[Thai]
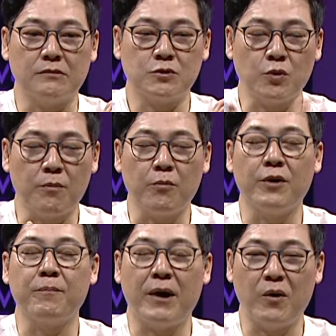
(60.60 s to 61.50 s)
สวดม
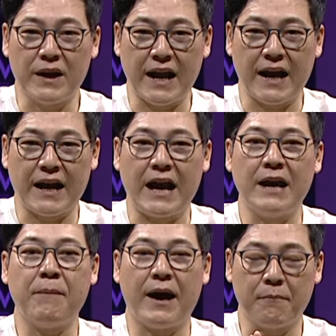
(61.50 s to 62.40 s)
นต์ภาวนาให้
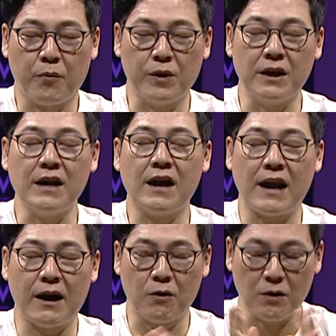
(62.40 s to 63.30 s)
ผ่านพ้นเรื่อง
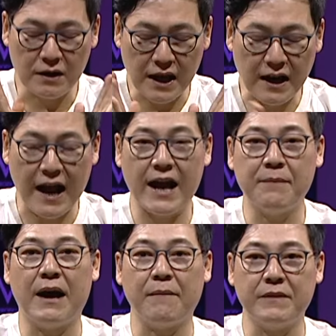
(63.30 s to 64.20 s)
ราวและร้าย
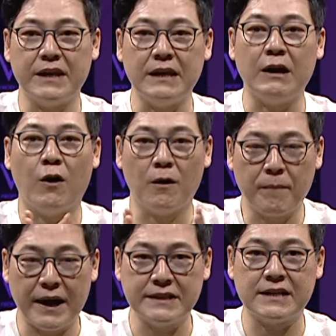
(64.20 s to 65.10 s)
แบบนี้ออก
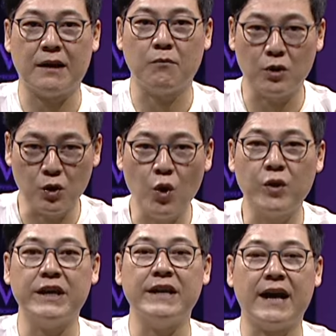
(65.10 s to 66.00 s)
ไปจากบนโลก
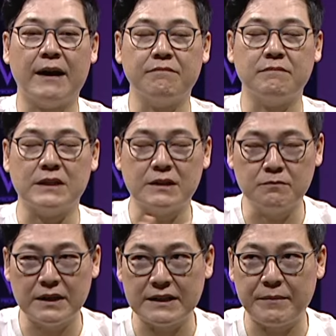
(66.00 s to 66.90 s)
นี้นะครับ ถึง
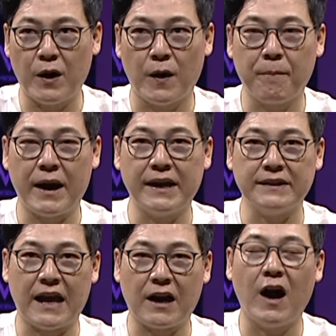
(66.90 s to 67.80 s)
มันจะไม่ออกไป
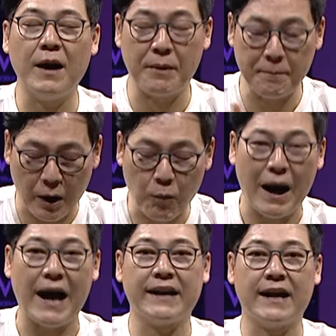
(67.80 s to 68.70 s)
แต่ก็ให้มันเบา
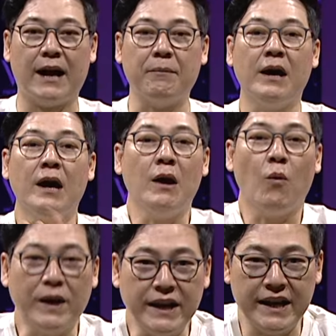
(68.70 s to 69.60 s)
บางนะครับ
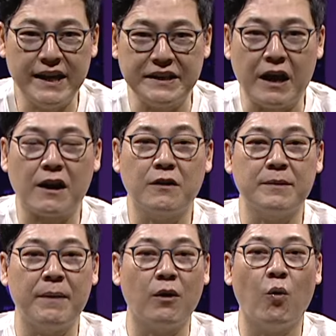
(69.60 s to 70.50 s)
วันนี้เดี๋ยวเรา
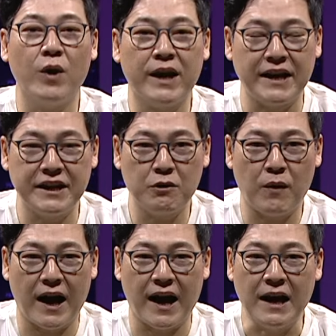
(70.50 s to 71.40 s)
จะมาคุยกันดีก
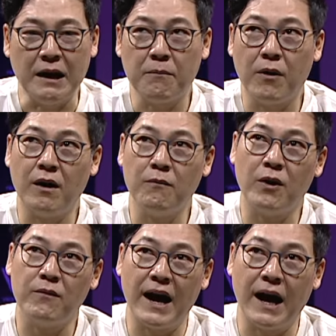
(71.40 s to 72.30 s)
ว่า เพราะบ
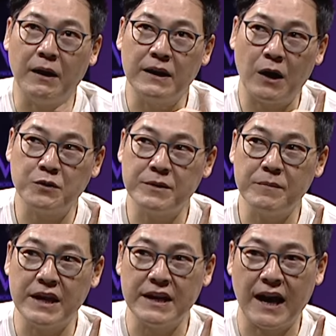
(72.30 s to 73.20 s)
อกว่าเราจะ
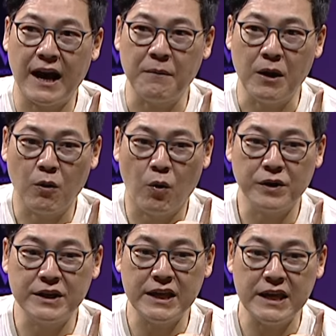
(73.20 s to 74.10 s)
มีนะครับคน
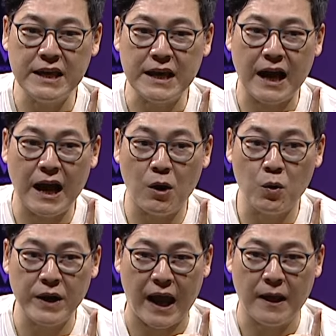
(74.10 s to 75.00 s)
ที่เขา
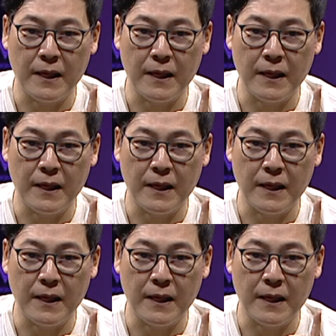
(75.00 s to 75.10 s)
เนี่ย